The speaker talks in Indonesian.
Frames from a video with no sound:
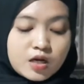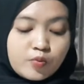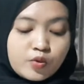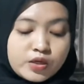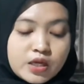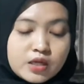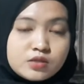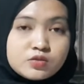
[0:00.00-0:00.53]

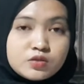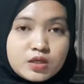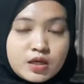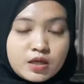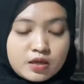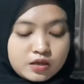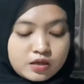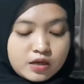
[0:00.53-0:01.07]
Kemudian
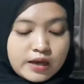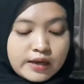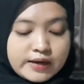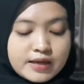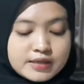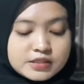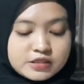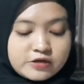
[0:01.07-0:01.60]
juga uh,
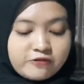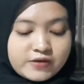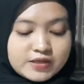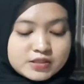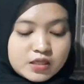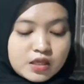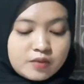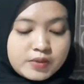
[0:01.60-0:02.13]
ada Sheikh
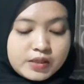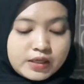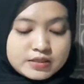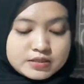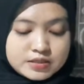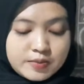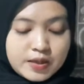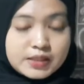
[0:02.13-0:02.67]
Faisal bin
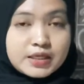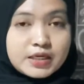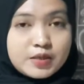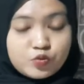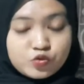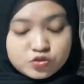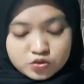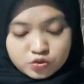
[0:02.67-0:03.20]
Qasim Al
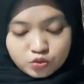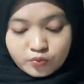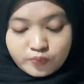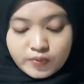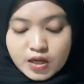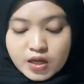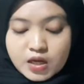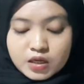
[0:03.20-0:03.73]

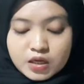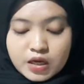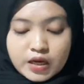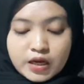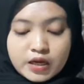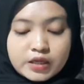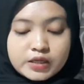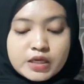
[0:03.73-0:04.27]
Museum
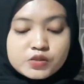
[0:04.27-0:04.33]
uh,